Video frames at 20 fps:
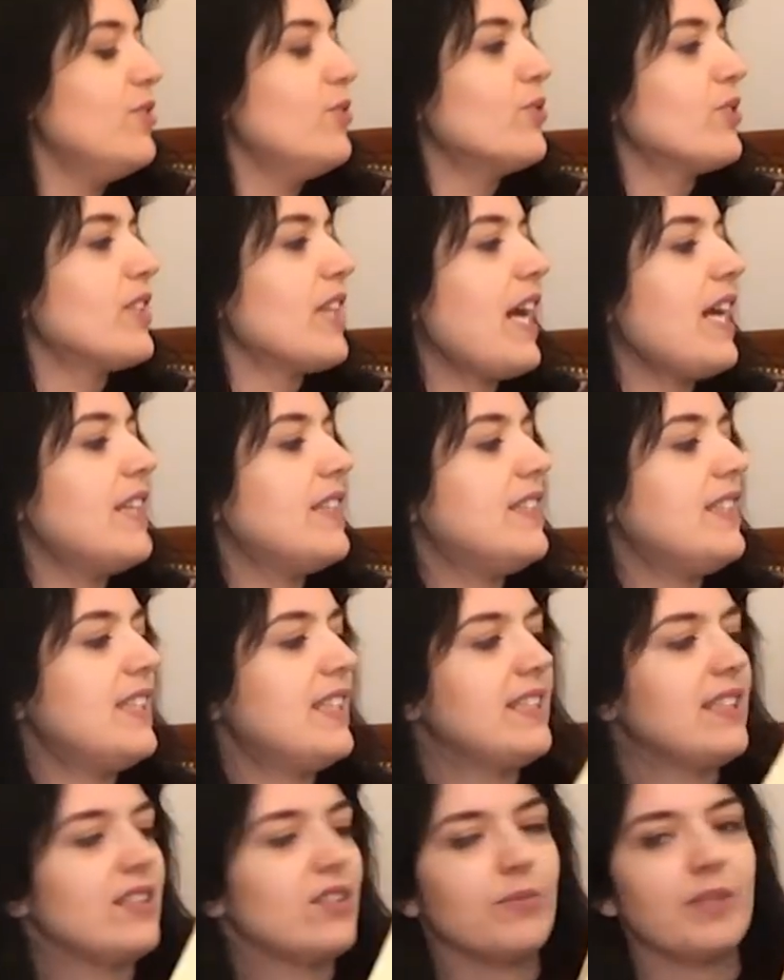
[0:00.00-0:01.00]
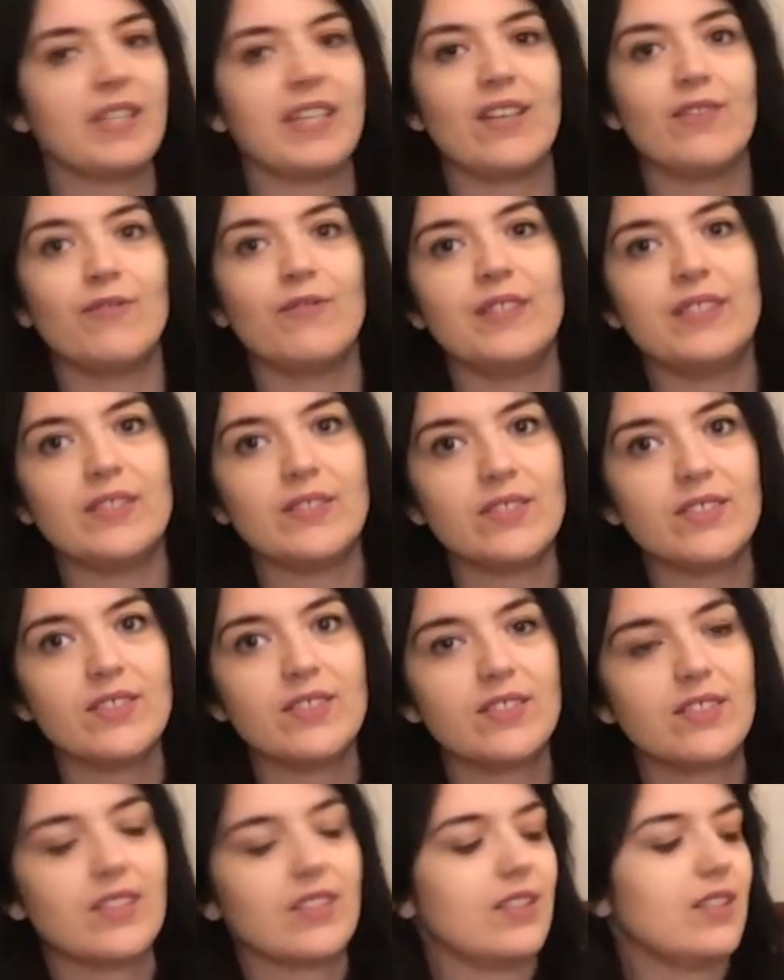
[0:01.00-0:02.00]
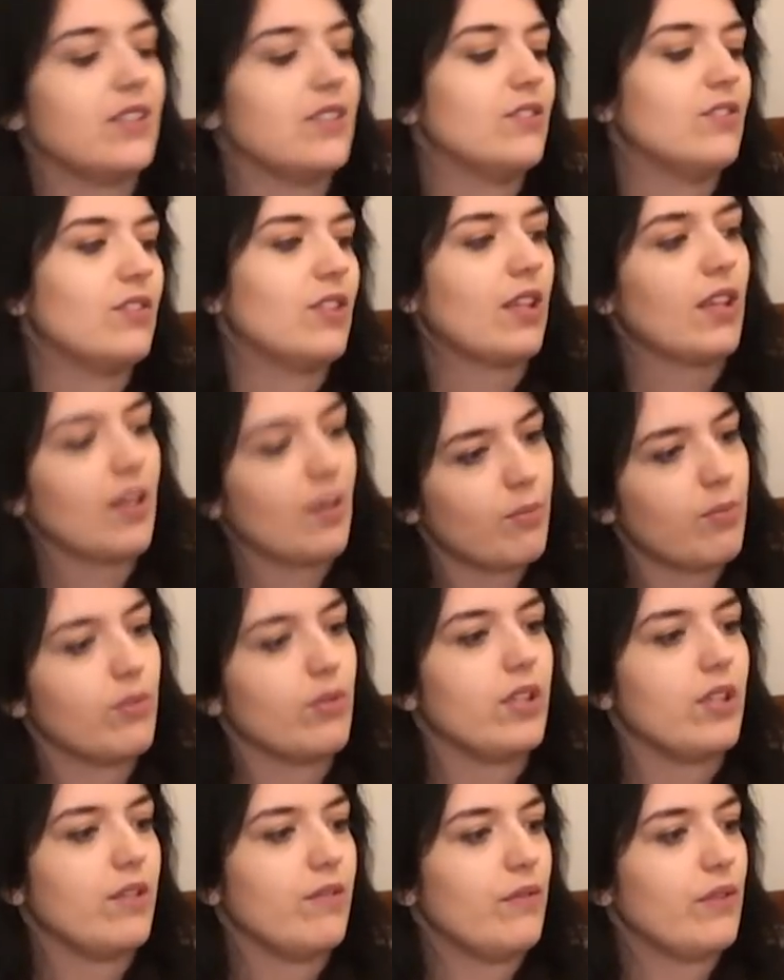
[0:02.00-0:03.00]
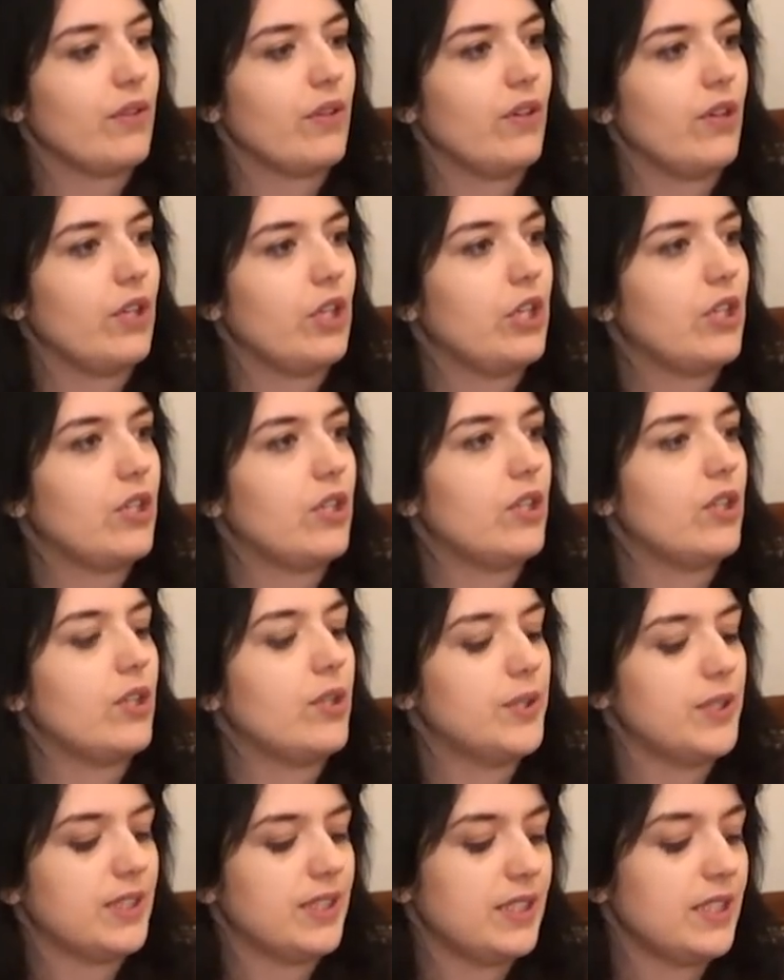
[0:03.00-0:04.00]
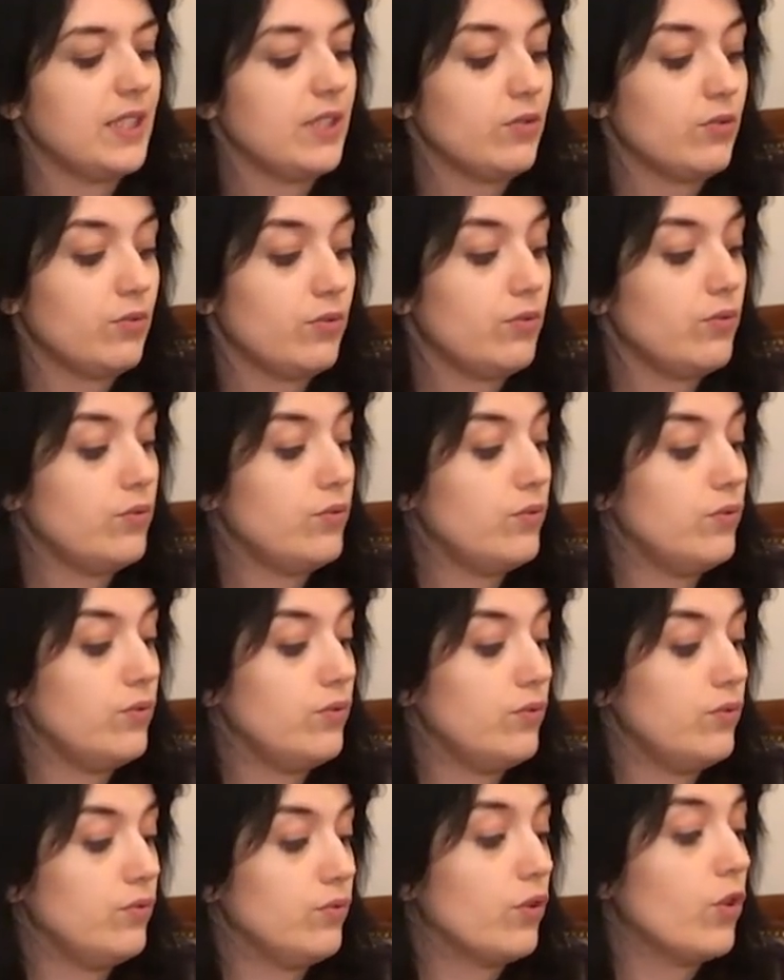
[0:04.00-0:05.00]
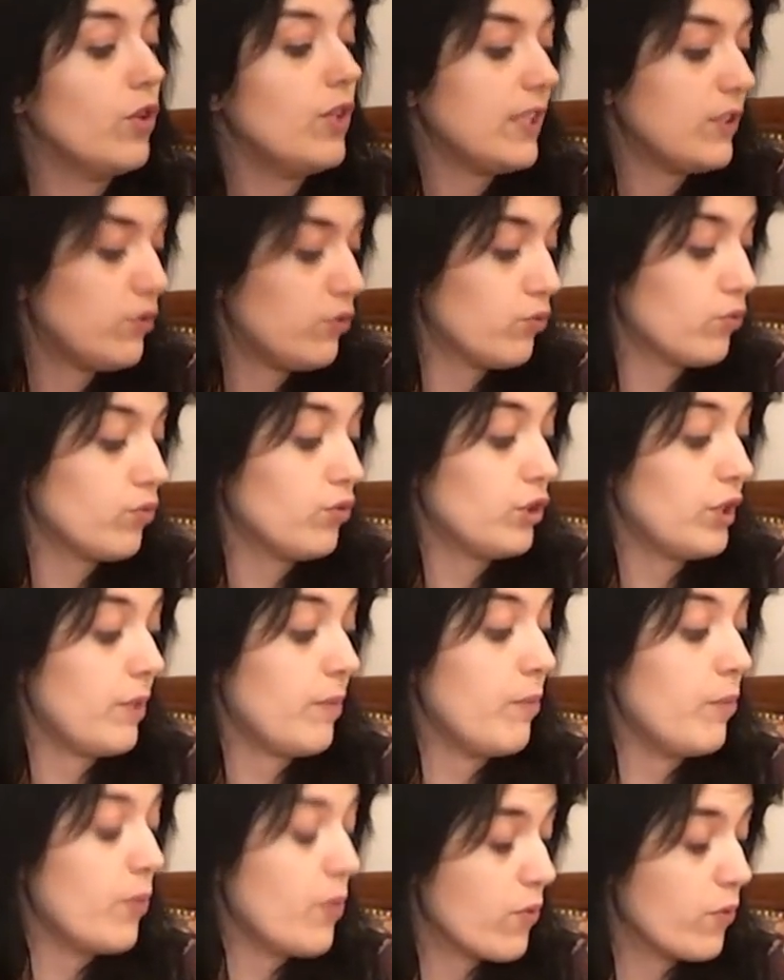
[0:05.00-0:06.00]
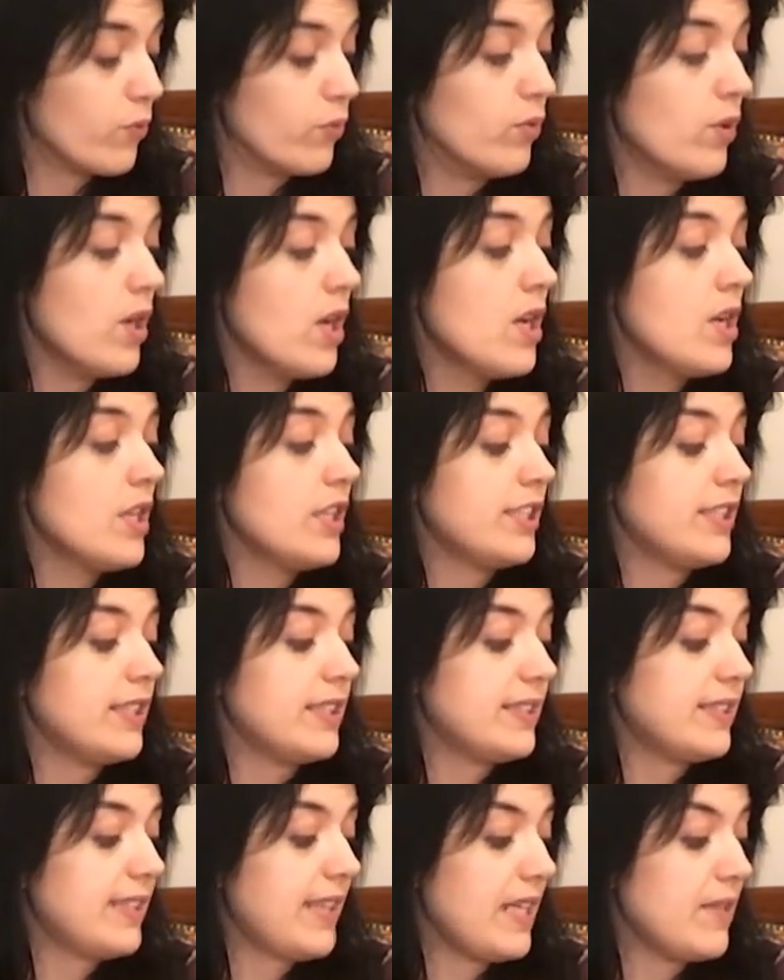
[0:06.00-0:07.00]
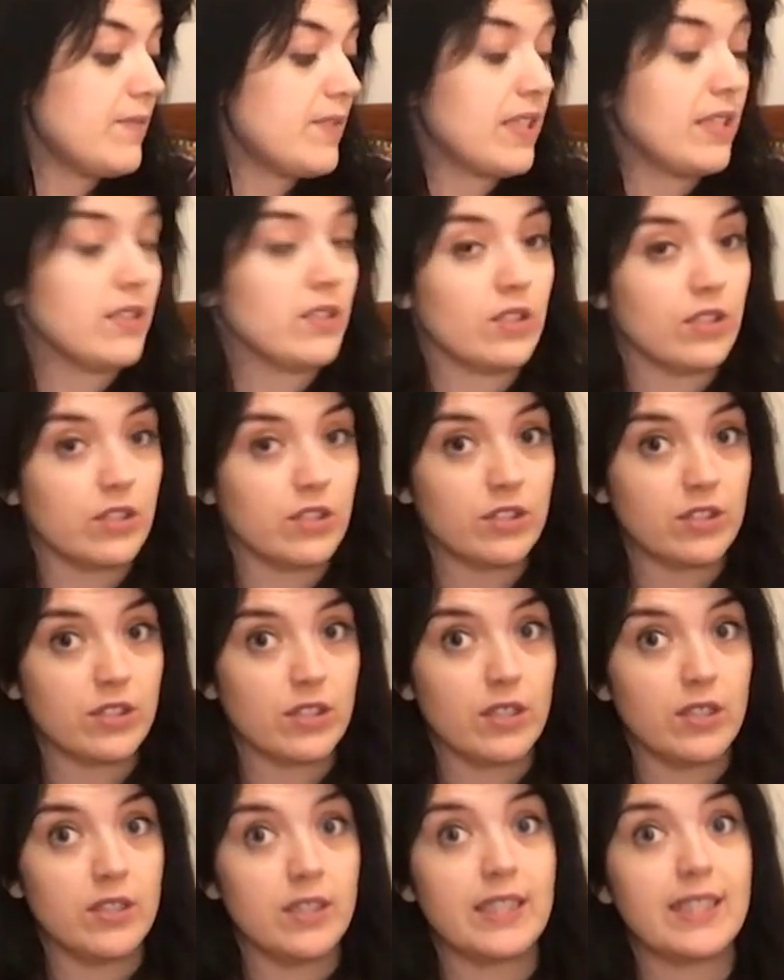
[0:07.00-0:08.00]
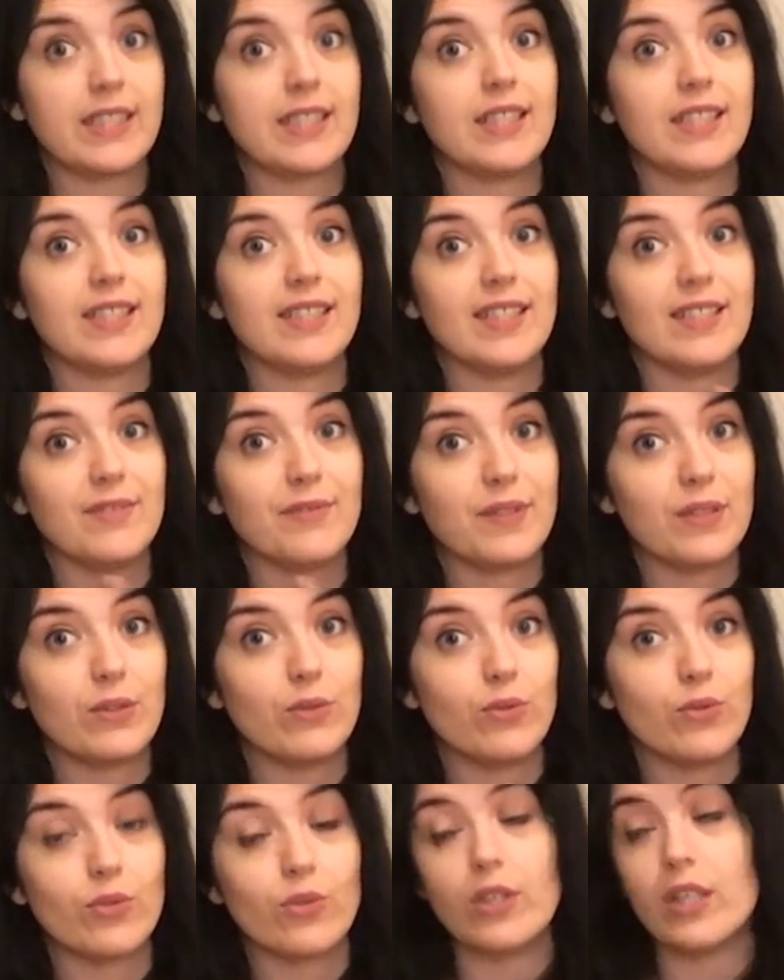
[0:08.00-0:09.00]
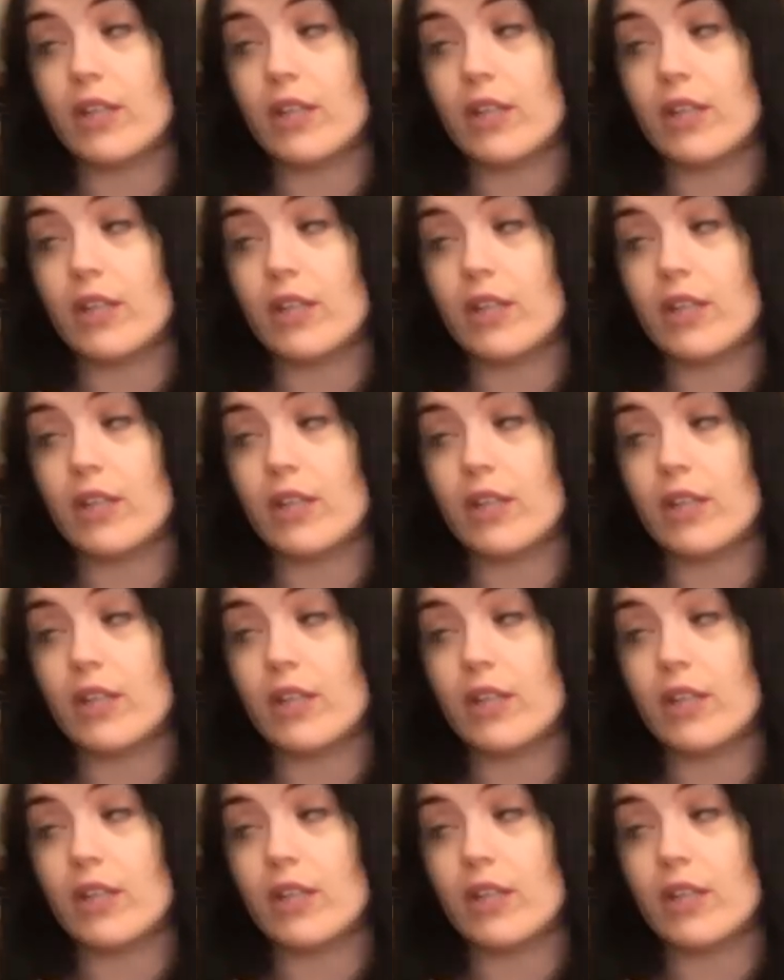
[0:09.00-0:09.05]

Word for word: donc The Anatomical Venus, Très beau livre. Euh, c'est une collection que j'aime beaucoup chez Thames and Hudson qui a fait d'autres